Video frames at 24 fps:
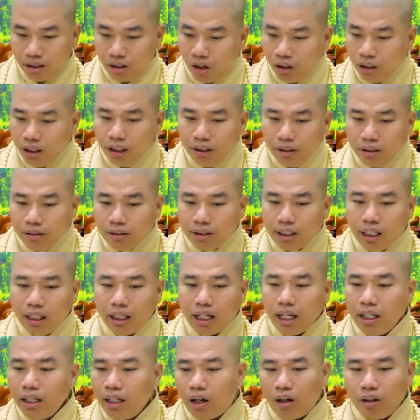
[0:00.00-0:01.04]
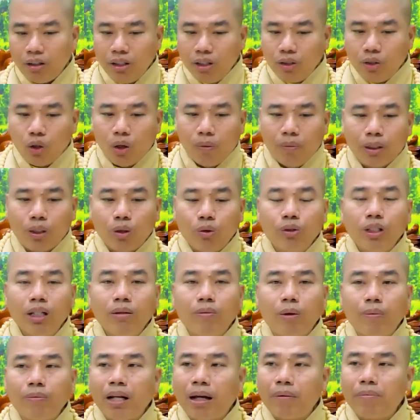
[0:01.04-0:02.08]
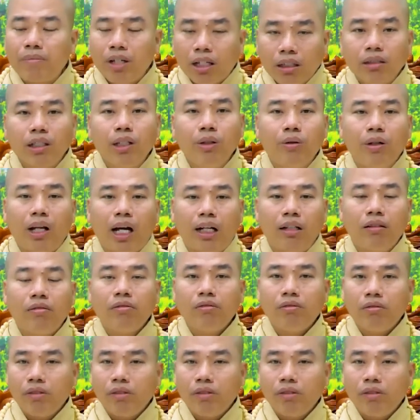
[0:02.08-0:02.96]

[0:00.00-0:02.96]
có những chương trình lễ hội như chùa mình tổ chức một năm rất nhiều lần